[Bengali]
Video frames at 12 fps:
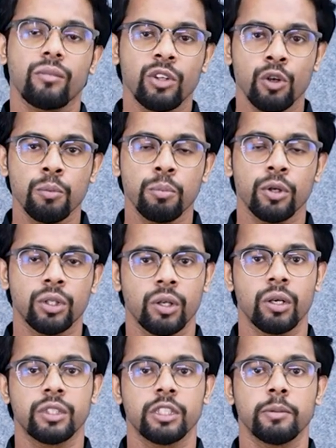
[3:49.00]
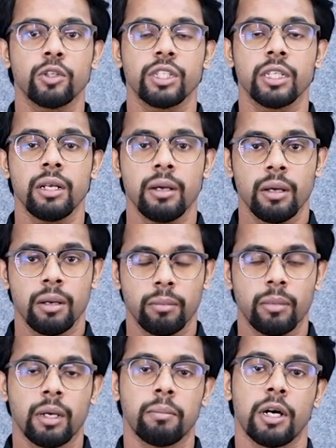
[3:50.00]
উপরের তলা হচ্ছে মানুষের
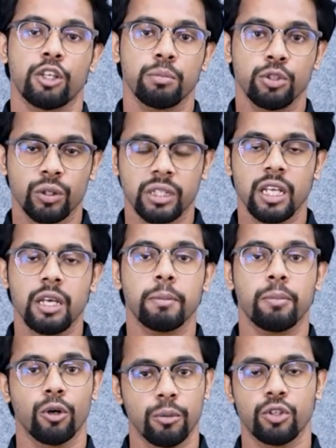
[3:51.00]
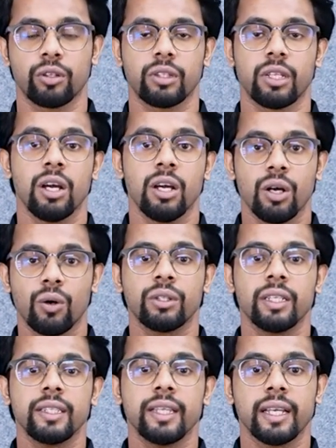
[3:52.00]
মানব সত্তা বা পরম সত্তা অর্থাৎ
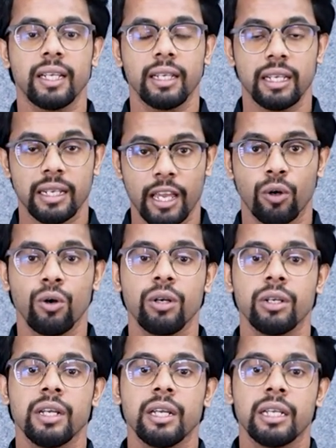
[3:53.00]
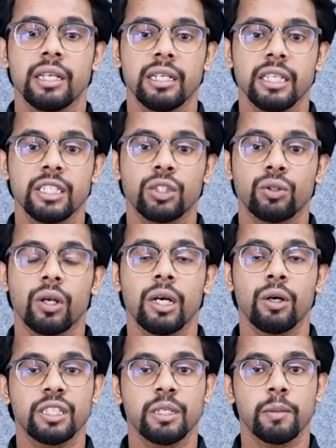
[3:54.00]
এখানে লেখক নিচতলা
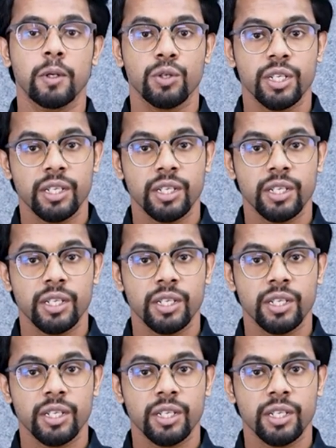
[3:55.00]
হচ্ছে মানুষের